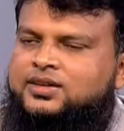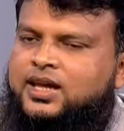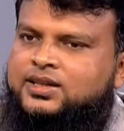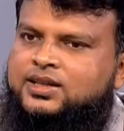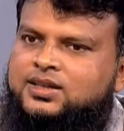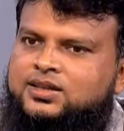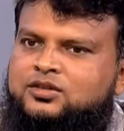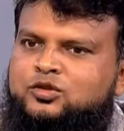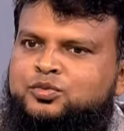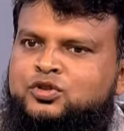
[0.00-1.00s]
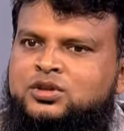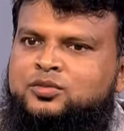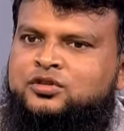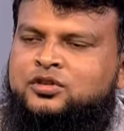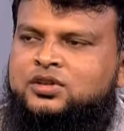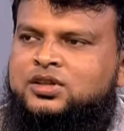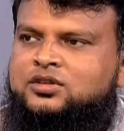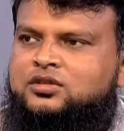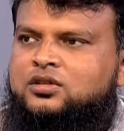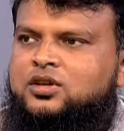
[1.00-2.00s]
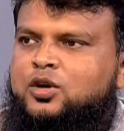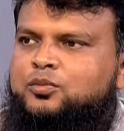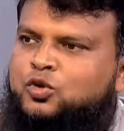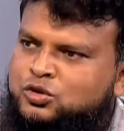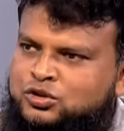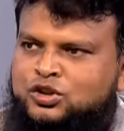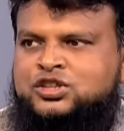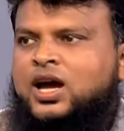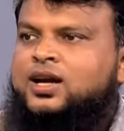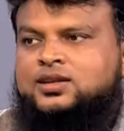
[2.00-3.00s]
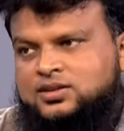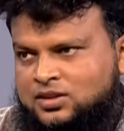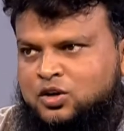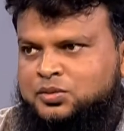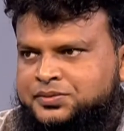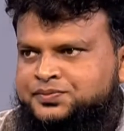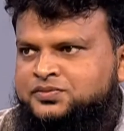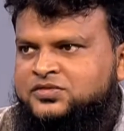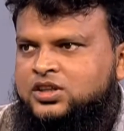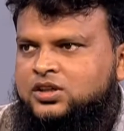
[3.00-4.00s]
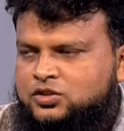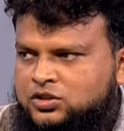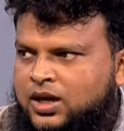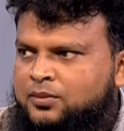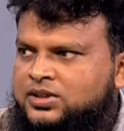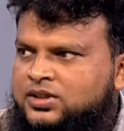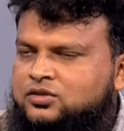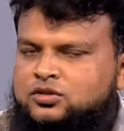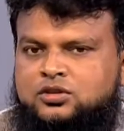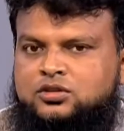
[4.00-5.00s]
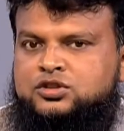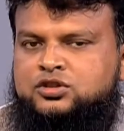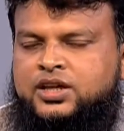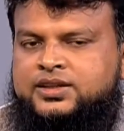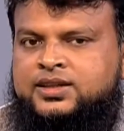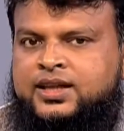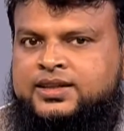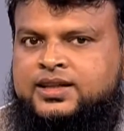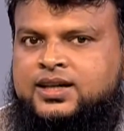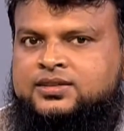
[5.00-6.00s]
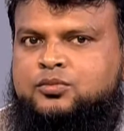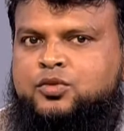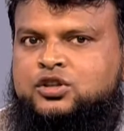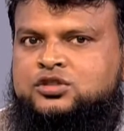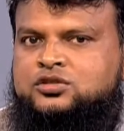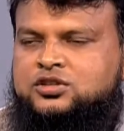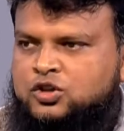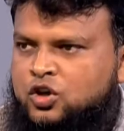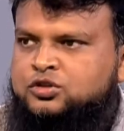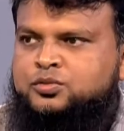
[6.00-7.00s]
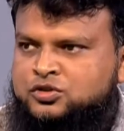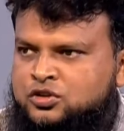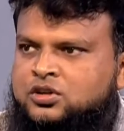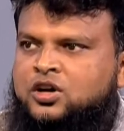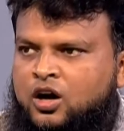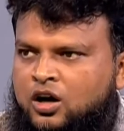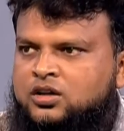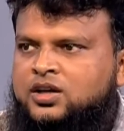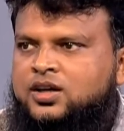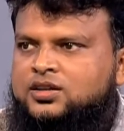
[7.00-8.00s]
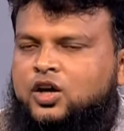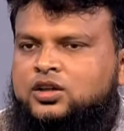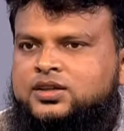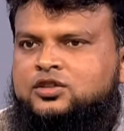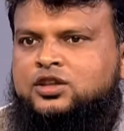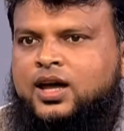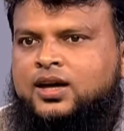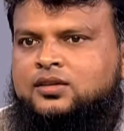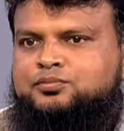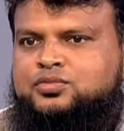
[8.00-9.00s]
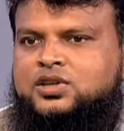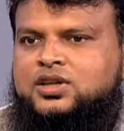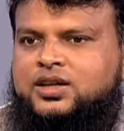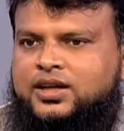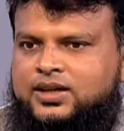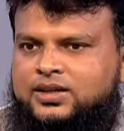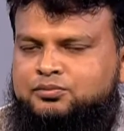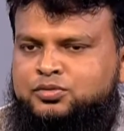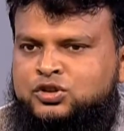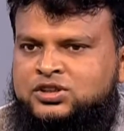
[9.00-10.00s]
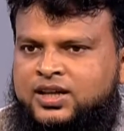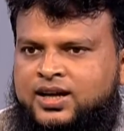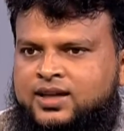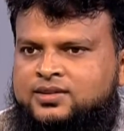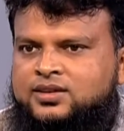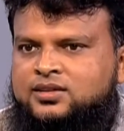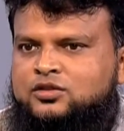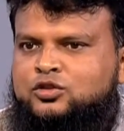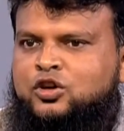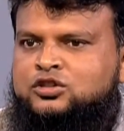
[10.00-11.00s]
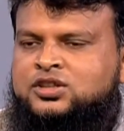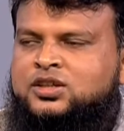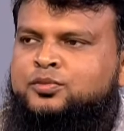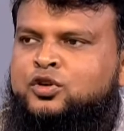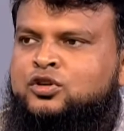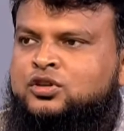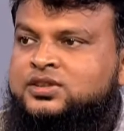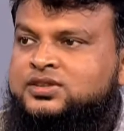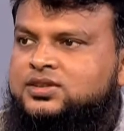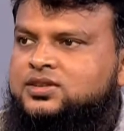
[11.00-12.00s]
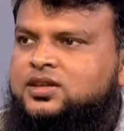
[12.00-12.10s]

নারিকেলে কিন্তু প্রতি বছরই কিন্তু প্রয়োজনীয় সার দিতে হবে যদি আমাদের কোনো যদি একটা নারিকেল গাছের বয়স যদি দশ বছরের হয় তাহলে কিন্তু তার এই প্রতিটা গাছে কিন্তু দশ থেকে পনেরো কেজি